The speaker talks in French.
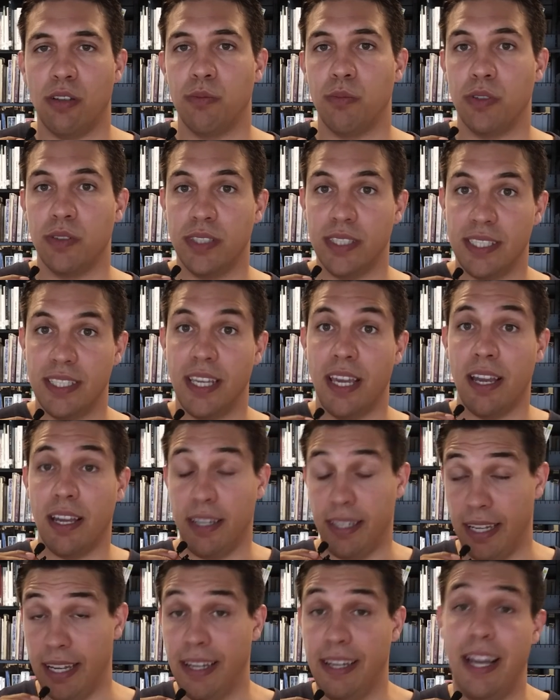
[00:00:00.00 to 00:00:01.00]
demander s'il y a
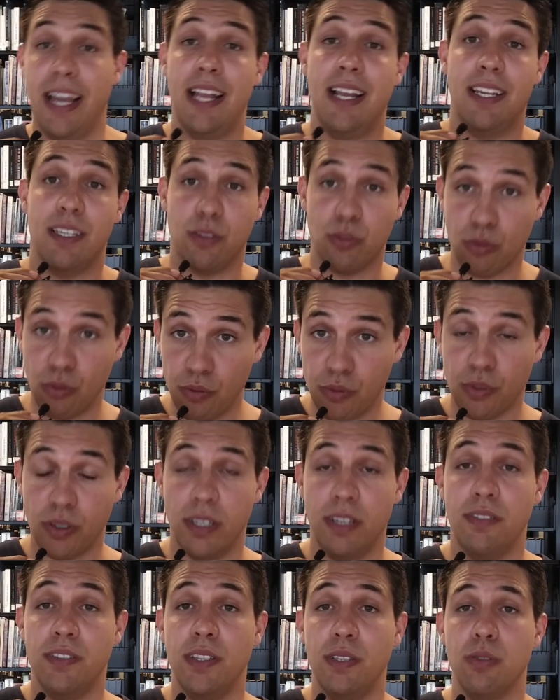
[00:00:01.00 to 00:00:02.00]
elle, trouve que
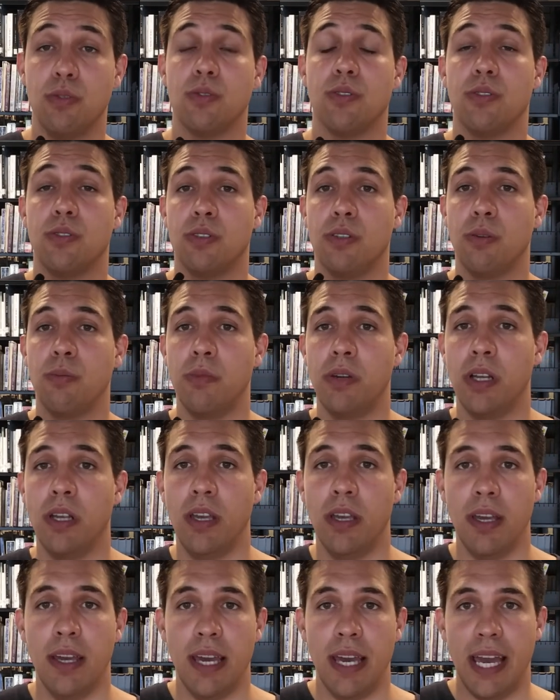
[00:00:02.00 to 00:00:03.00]
les vidéos se ressemblent.
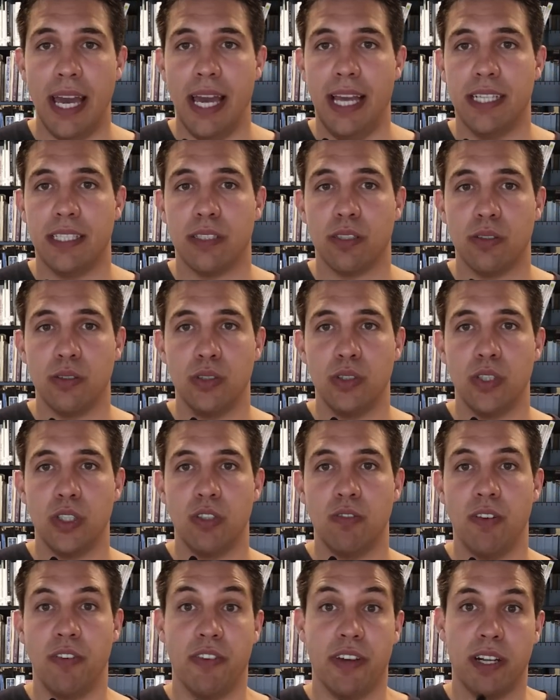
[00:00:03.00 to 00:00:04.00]
Est-ce que je
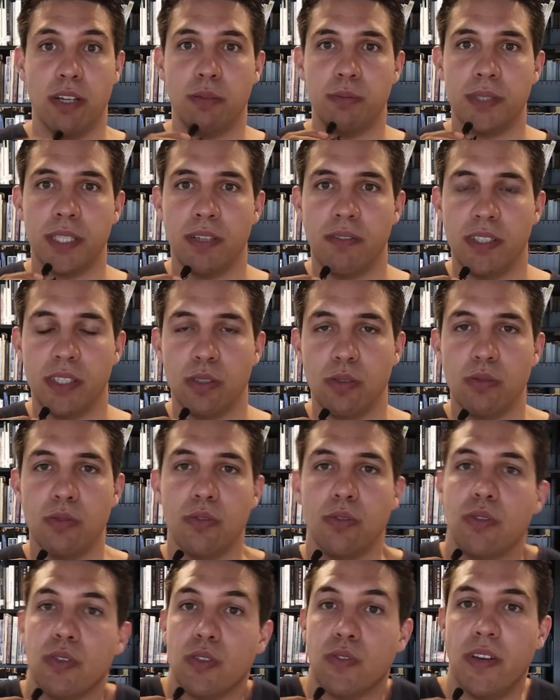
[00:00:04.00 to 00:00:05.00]
vais faire de l'observation
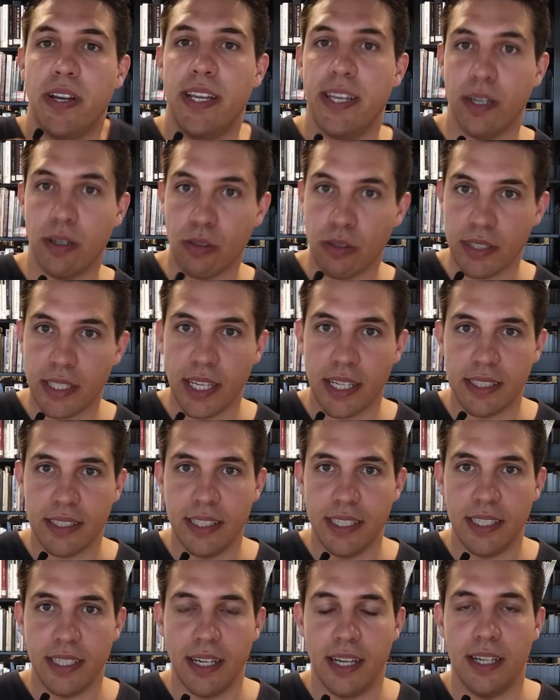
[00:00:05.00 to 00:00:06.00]
Donc je vais aller
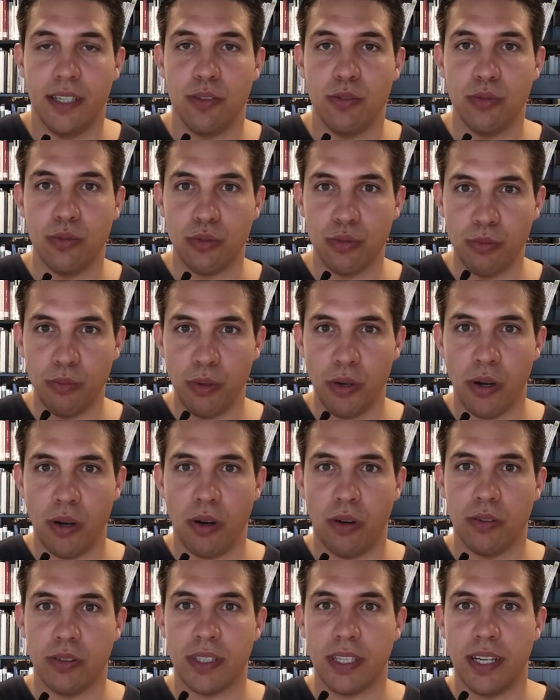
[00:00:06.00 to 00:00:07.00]
regarder un youtubeur
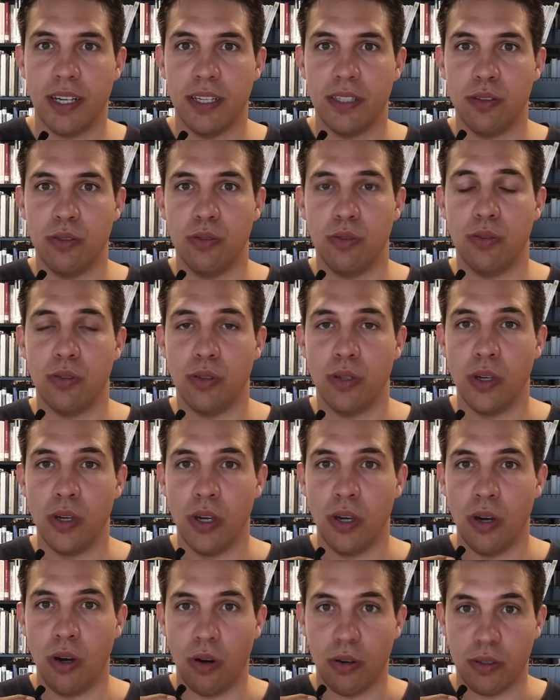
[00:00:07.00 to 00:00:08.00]
en, train de,
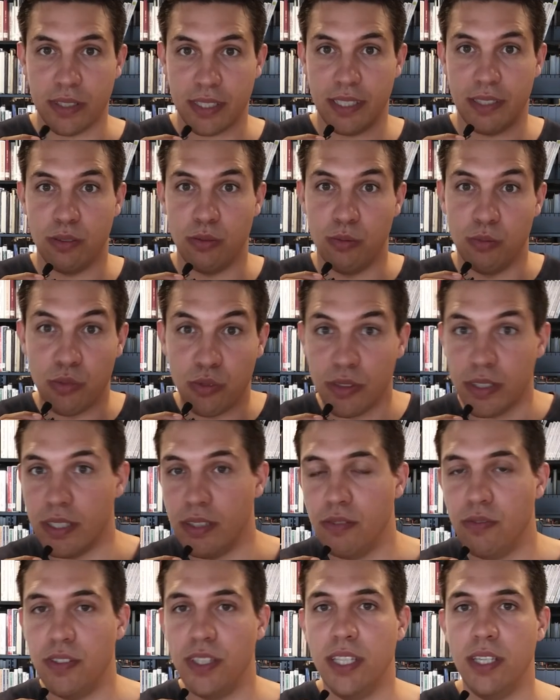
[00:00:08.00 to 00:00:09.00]
en train de monter
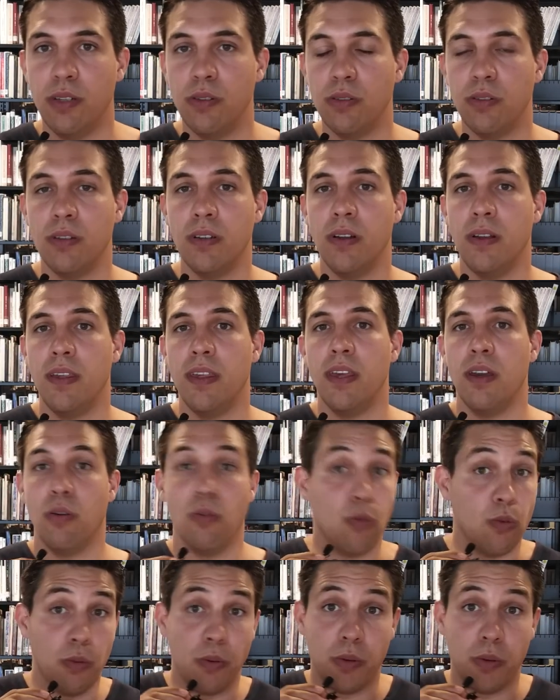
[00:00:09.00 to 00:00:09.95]
une vidéo ou,